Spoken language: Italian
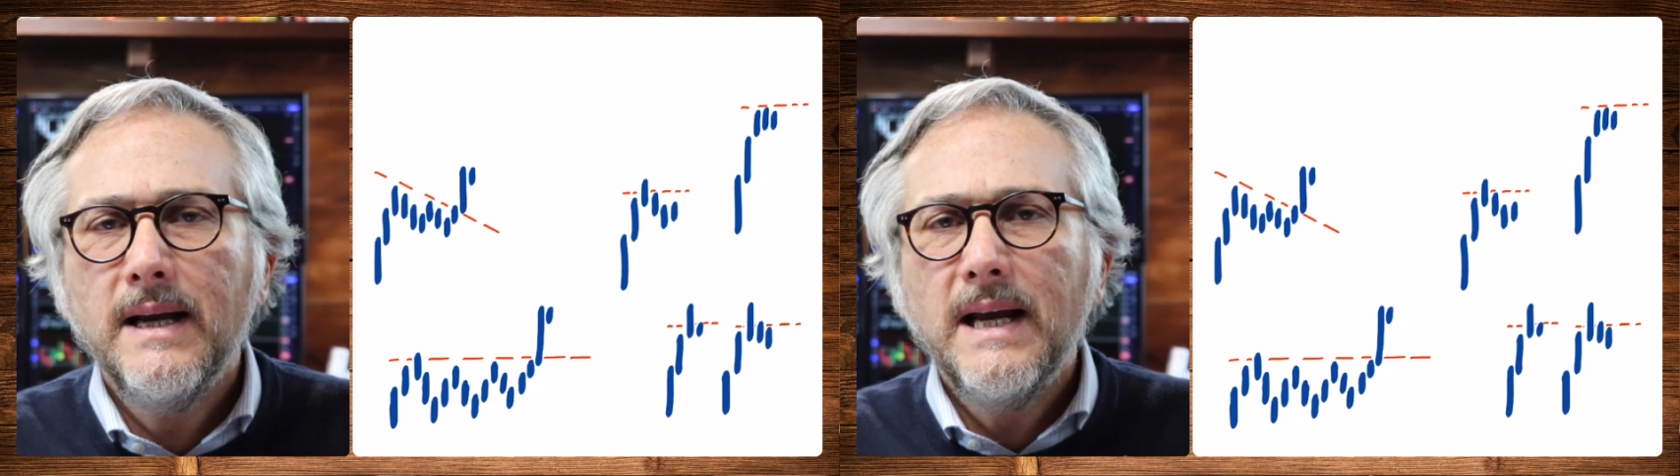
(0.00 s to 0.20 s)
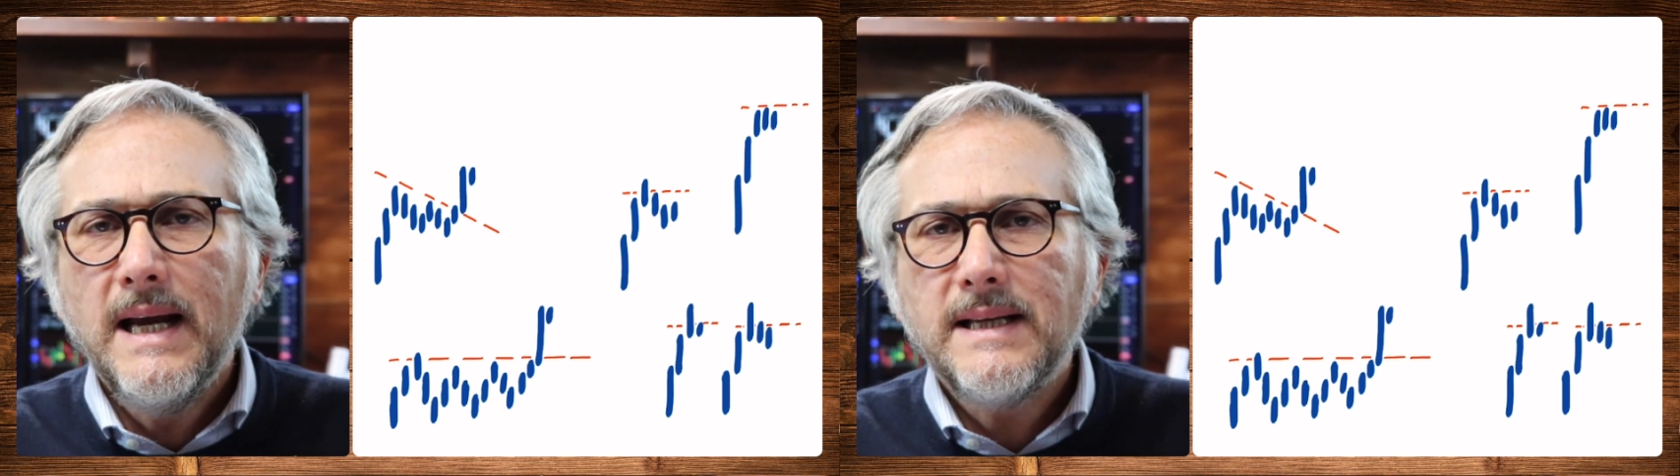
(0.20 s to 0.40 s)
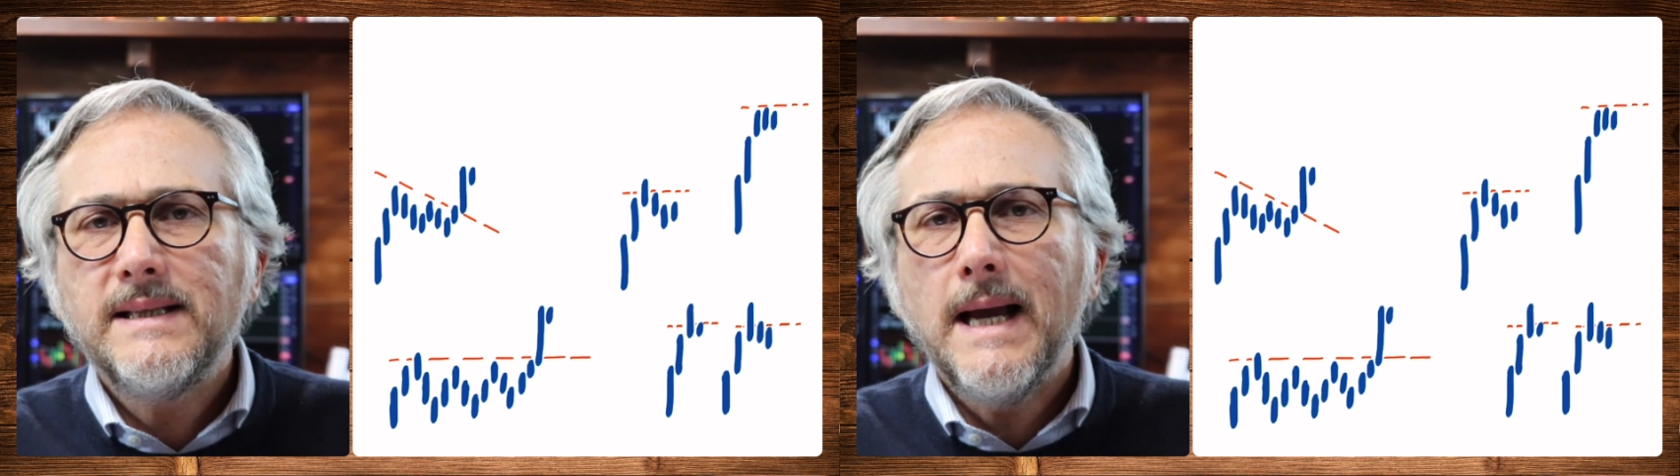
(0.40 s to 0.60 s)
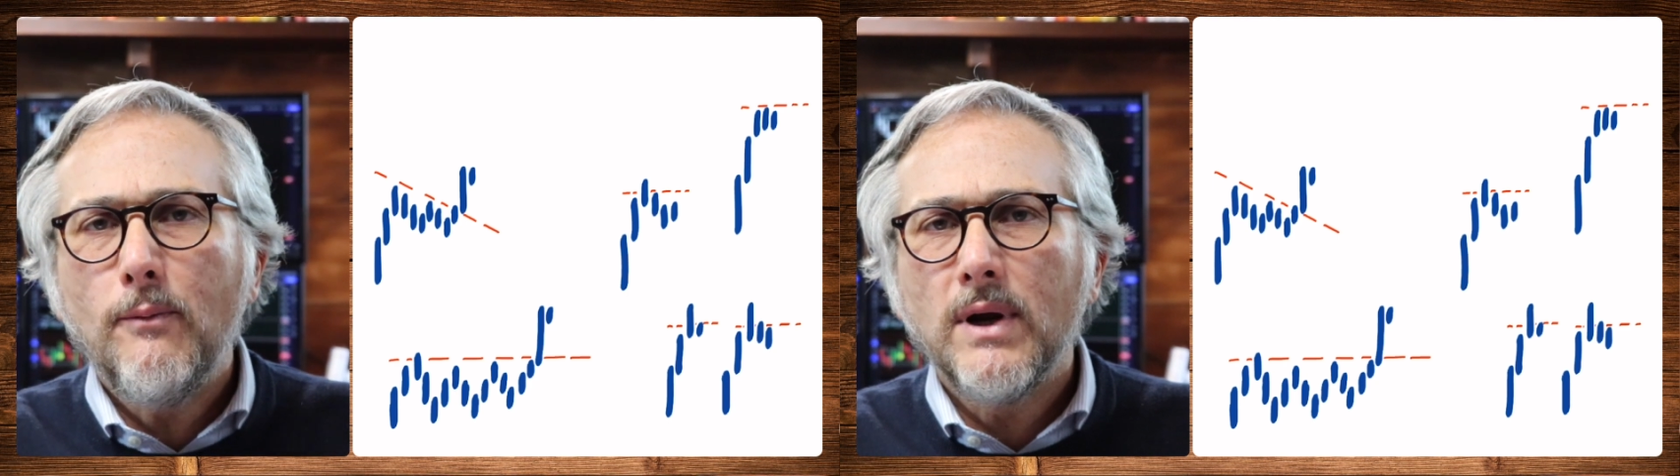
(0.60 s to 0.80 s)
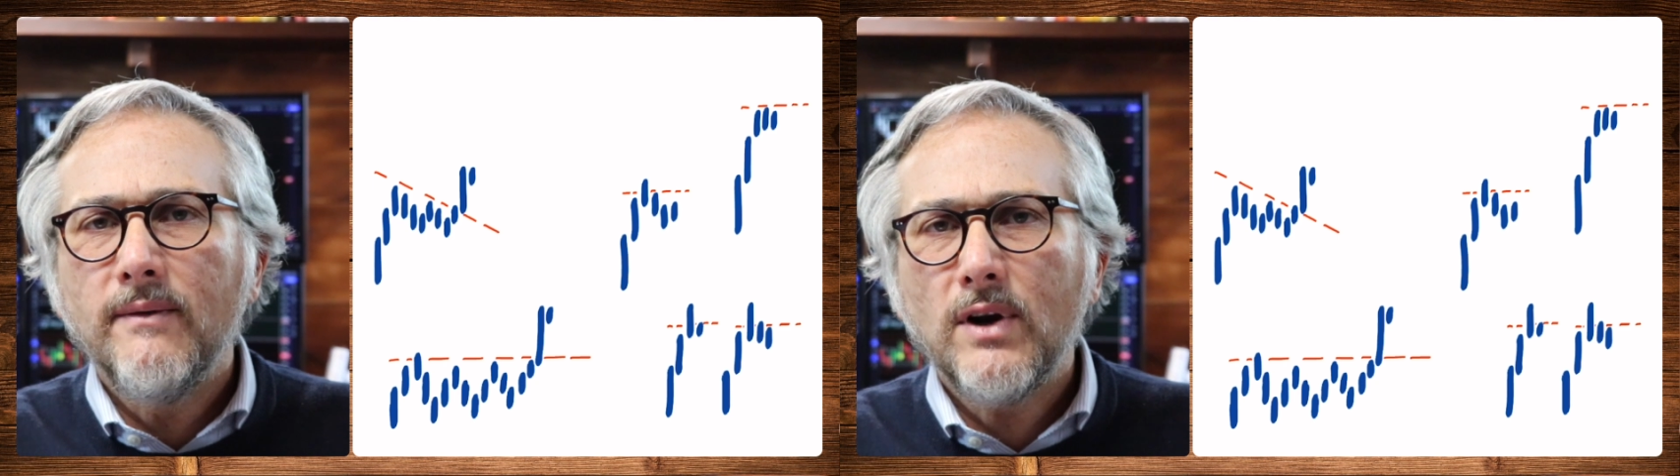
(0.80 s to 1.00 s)
e stiamo
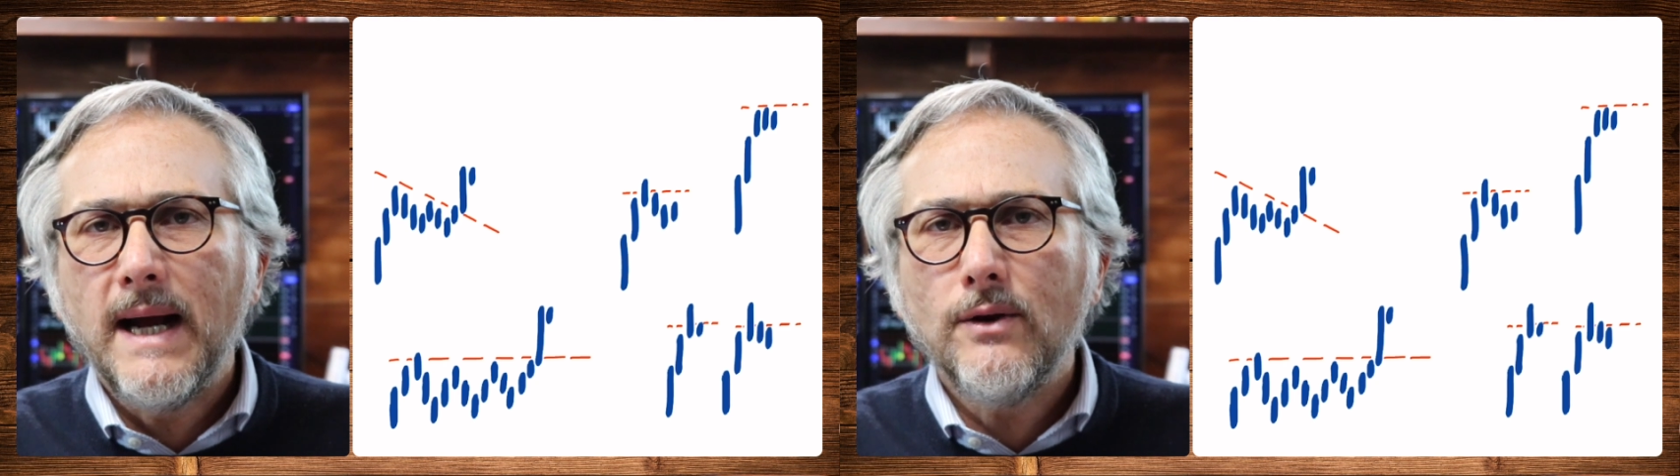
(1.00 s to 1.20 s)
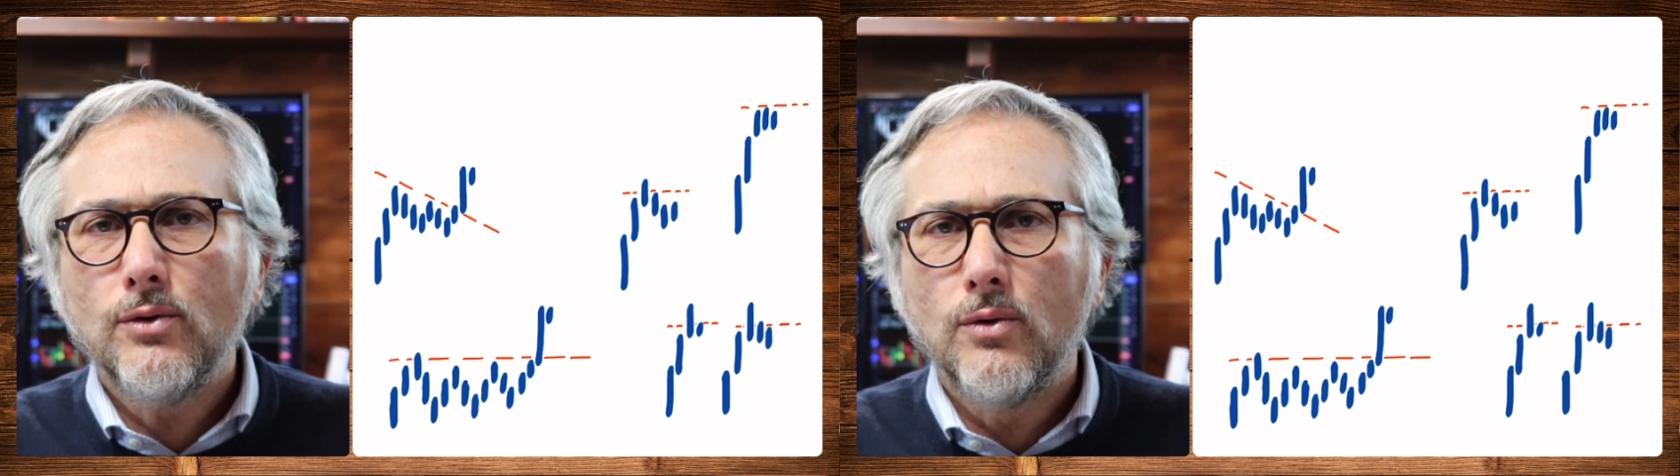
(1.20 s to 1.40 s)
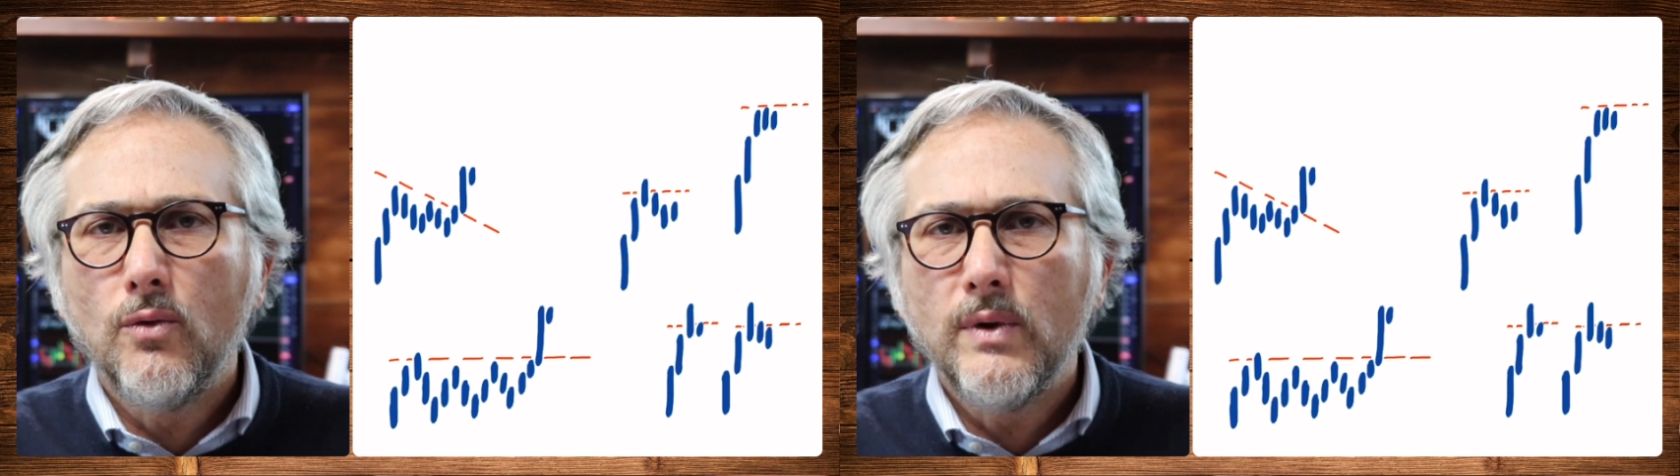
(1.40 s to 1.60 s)
lavorando con